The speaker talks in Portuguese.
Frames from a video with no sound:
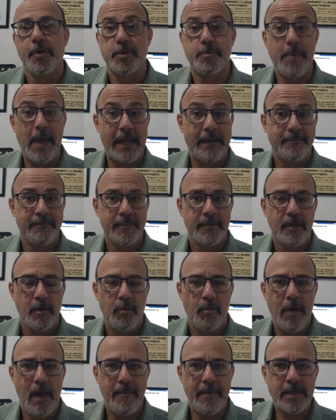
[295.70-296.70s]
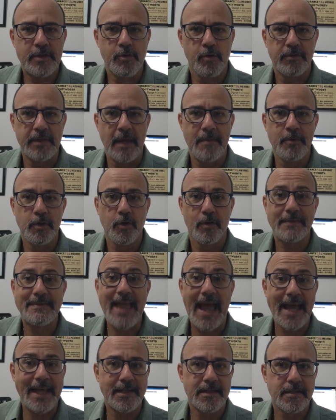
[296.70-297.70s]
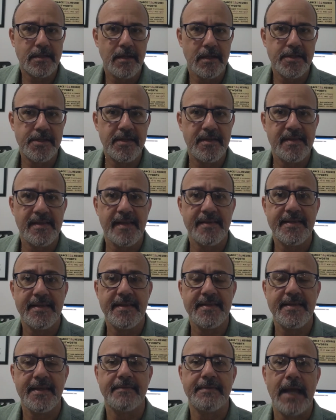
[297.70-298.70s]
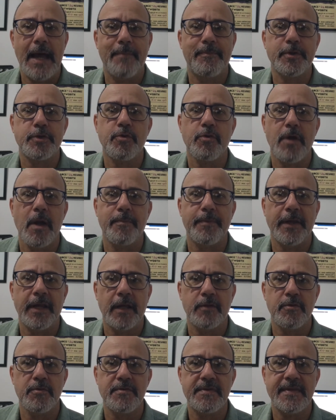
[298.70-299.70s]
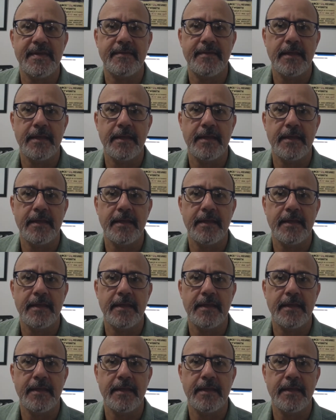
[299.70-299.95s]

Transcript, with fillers: Pois bem, o Emerson terminou 10 das 16 etapas do campeonato de